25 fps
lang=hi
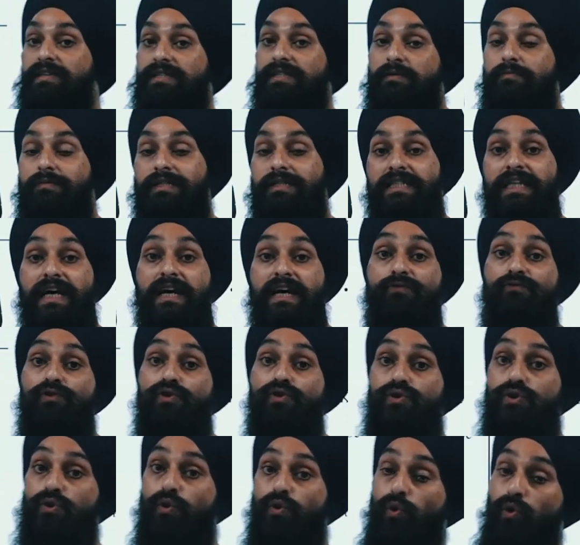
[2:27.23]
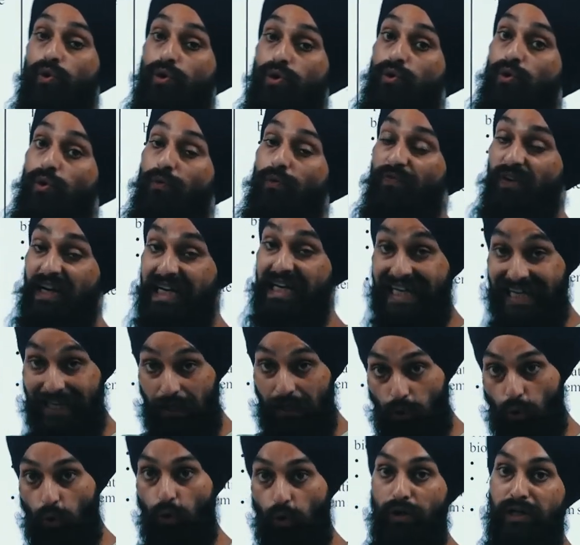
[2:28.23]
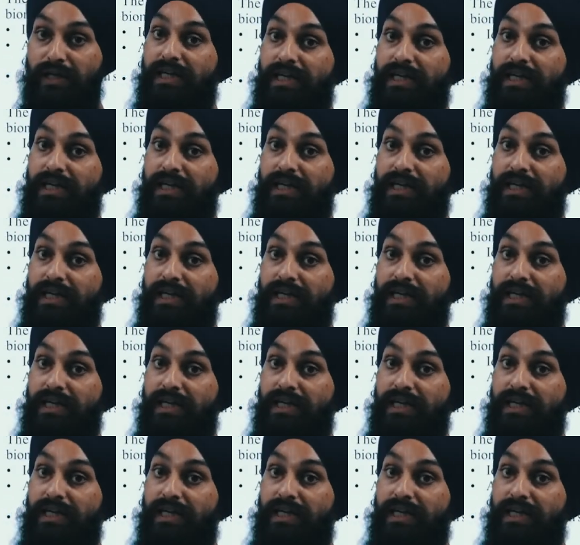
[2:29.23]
समझता है वो कोड को फिर डिकोड